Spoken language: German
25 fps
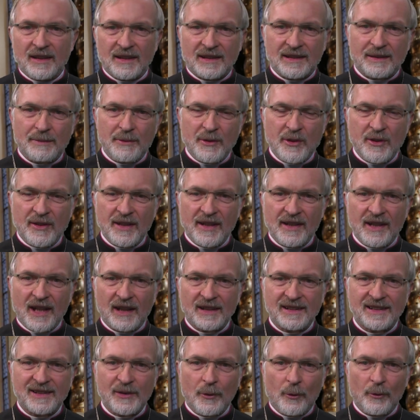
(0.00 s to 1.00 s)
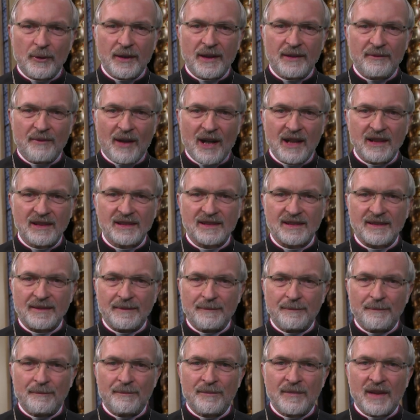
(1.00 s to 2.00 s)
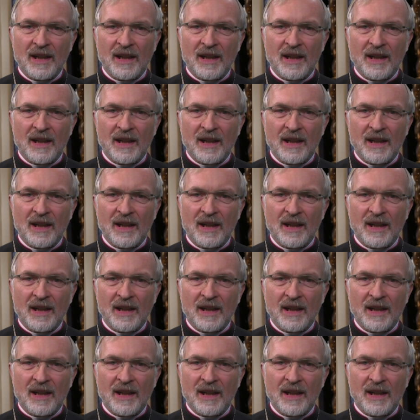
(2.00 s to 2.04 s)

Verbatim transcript: zwischen den Nationen wachsen,